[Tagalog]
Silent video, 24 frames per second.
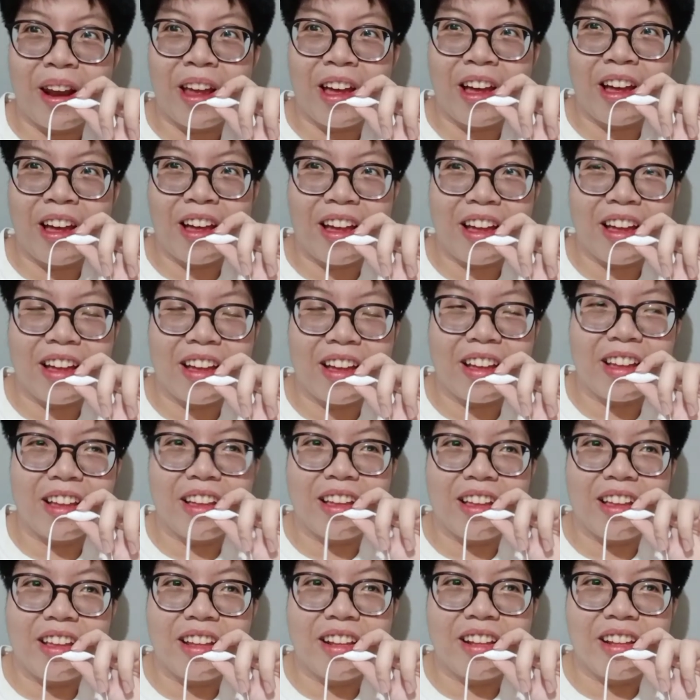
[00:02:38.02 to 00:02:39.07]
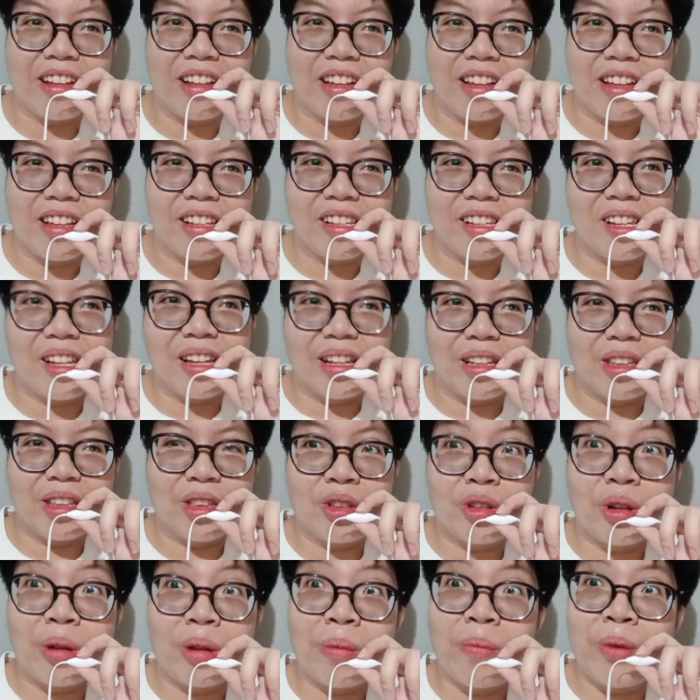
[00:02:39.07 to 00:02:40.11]
pala
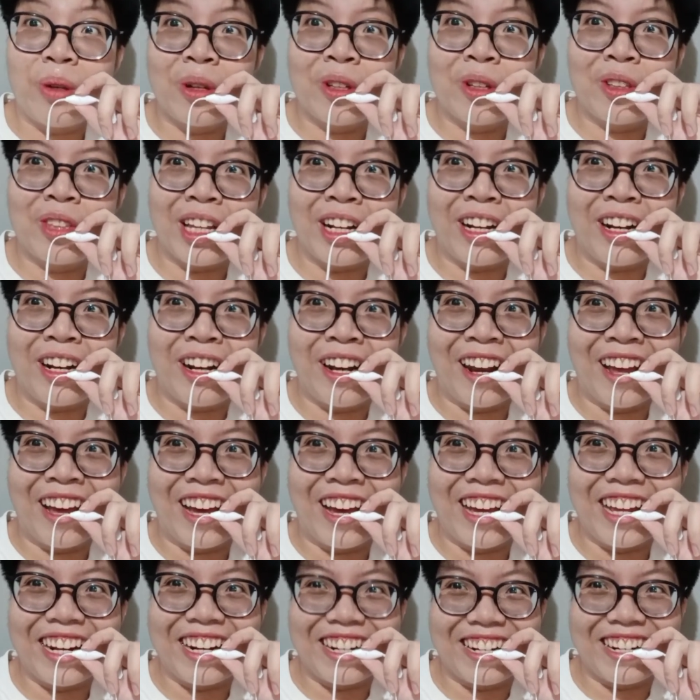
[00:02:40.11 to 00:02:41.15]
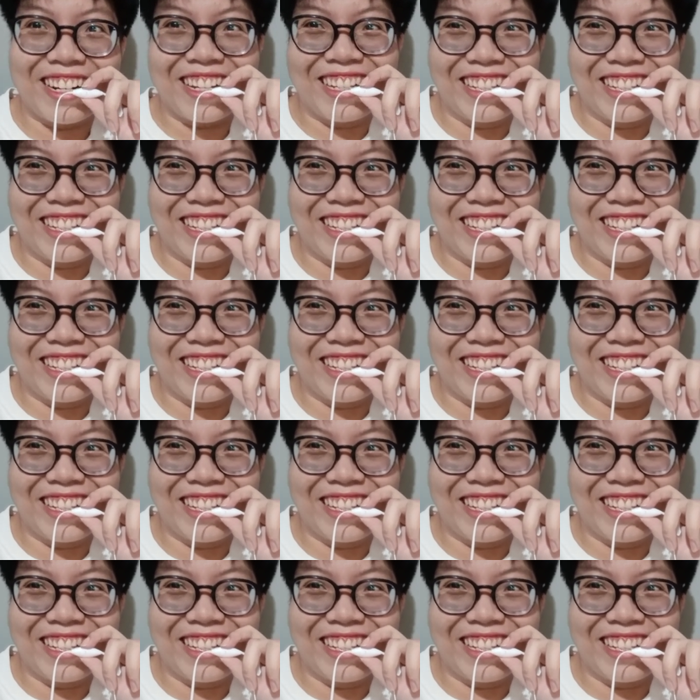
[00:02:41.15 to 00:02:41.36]
12 yung deadline.